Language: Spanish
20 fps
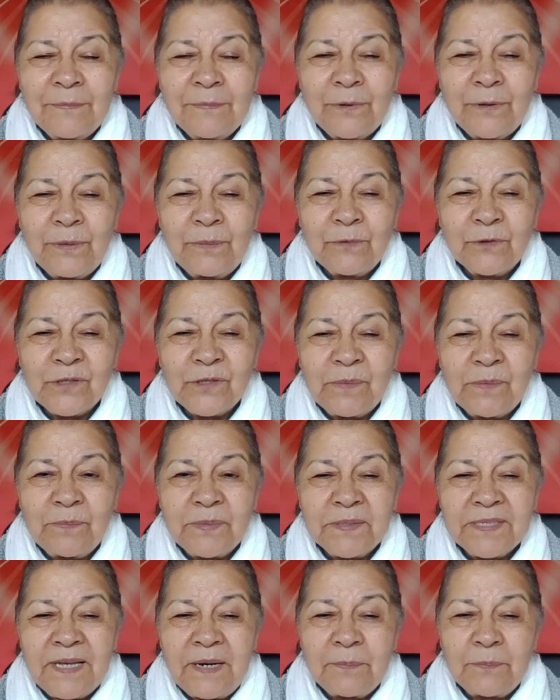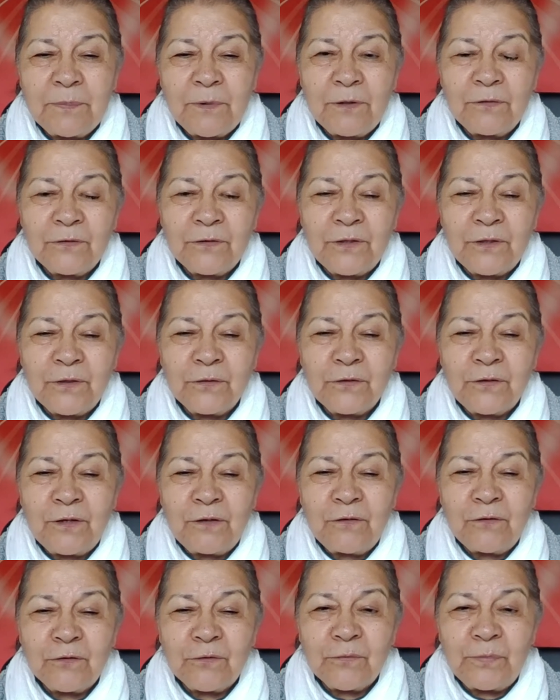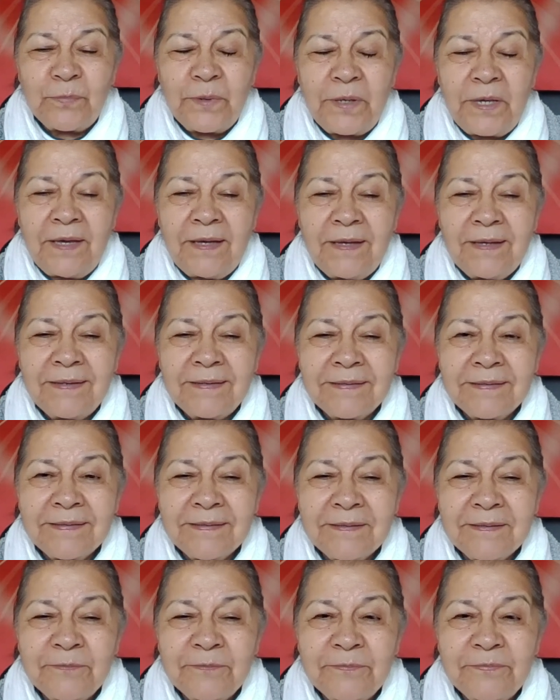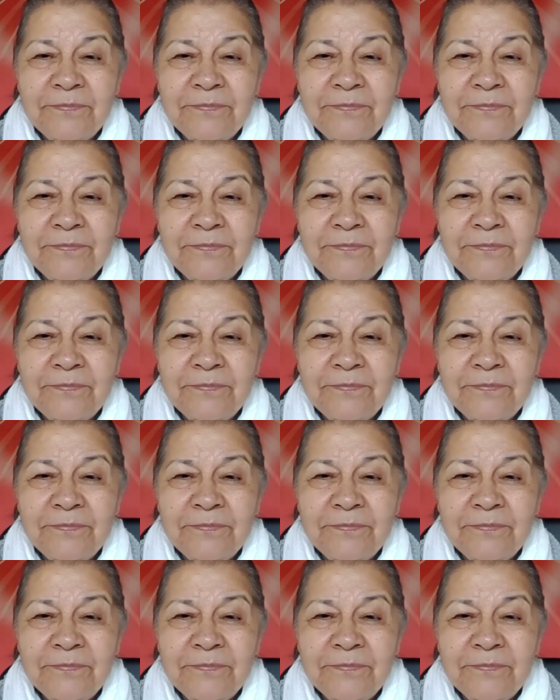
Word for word: Podemos empezar por los dedos de los pies,